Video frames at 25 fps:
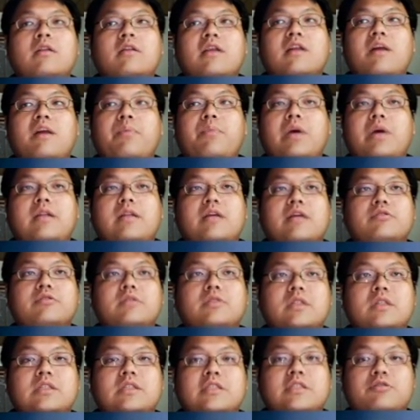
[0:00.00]
那不要拿去
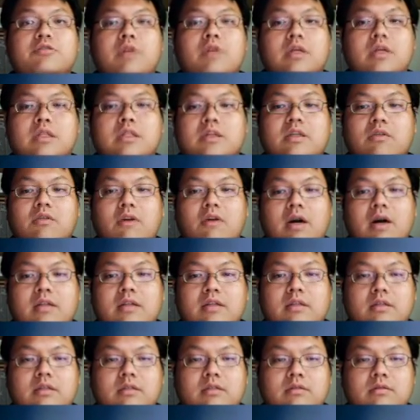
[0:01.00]
申请专利的话
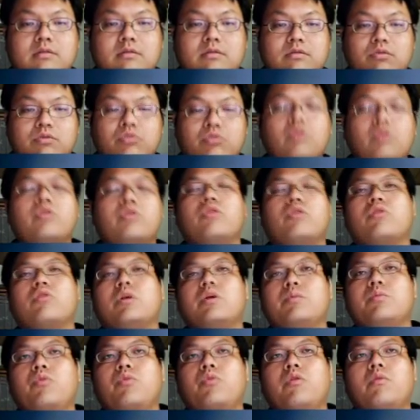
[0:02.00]
呢，如果有
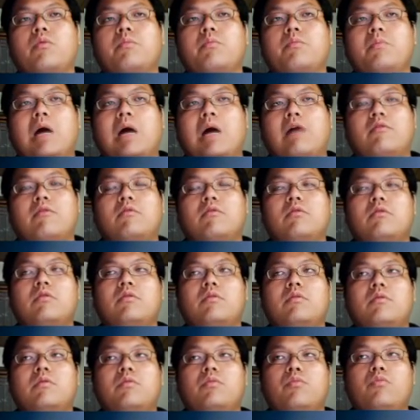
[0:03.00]
人模冒
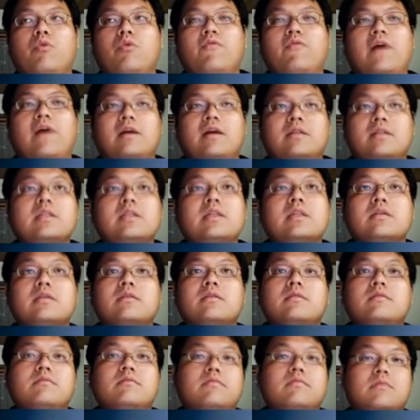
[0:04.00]
模仿你，
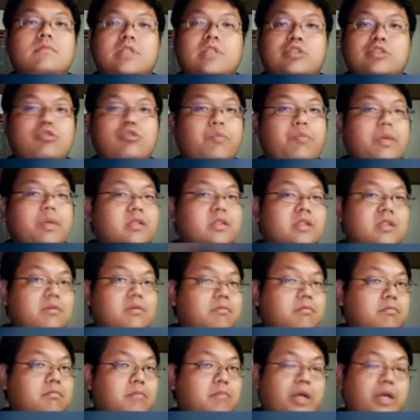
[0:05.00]
你就变
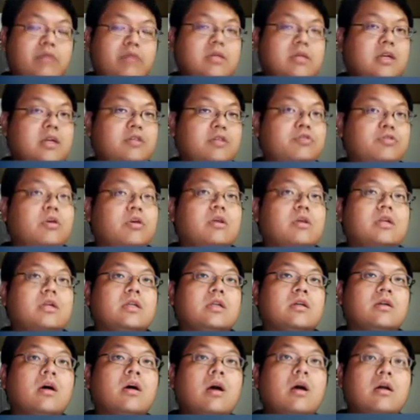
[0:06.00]
成没有那个权
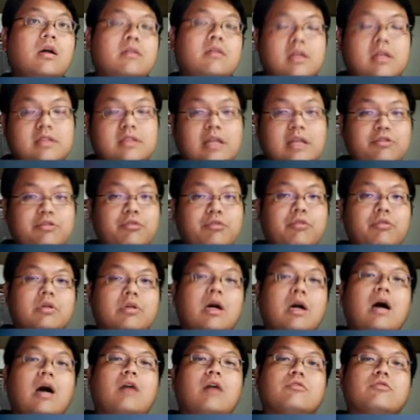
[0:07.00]
利。但是它就会有一
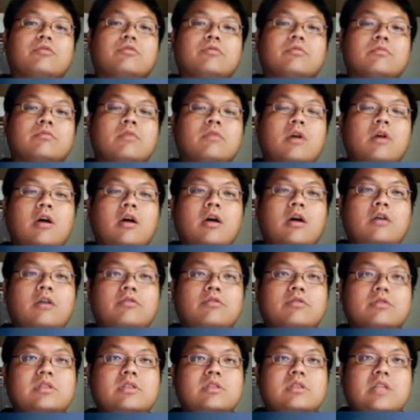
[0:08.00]
个好处，
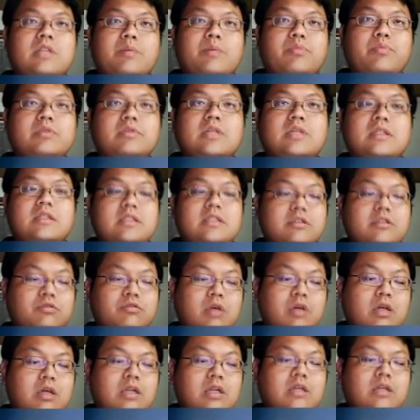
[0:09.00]
就是你不申请
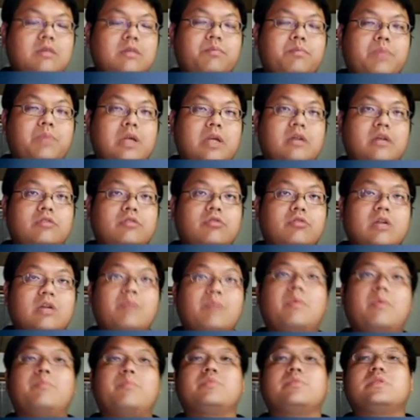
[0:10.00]
专利，别人就
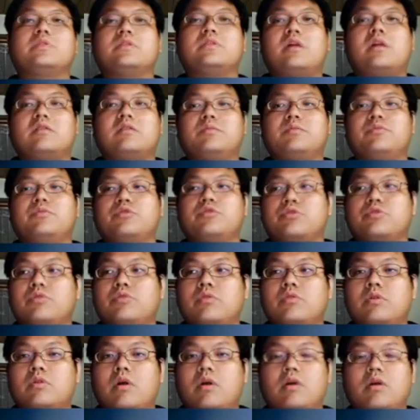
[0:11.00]
根本不知道怎么
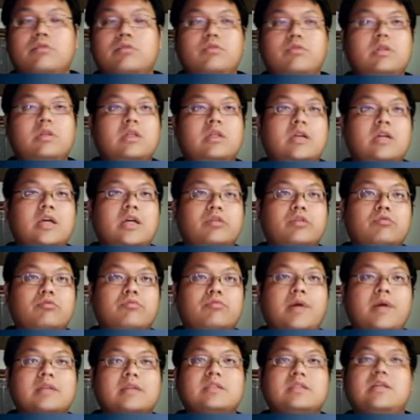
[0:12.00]
做好，所以你可以
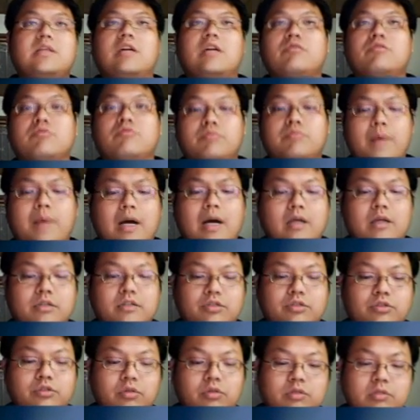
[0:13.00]
独霸市场，独霸
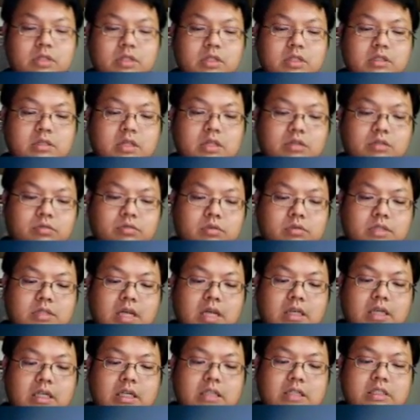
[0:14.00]
很久。这个叫做
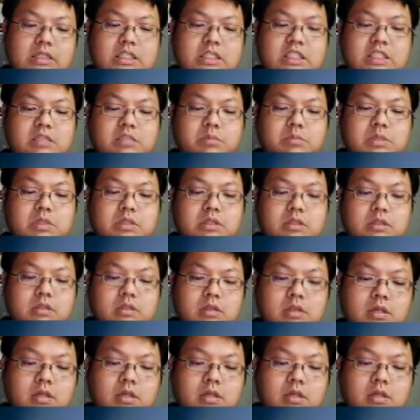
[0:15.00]
商业机密。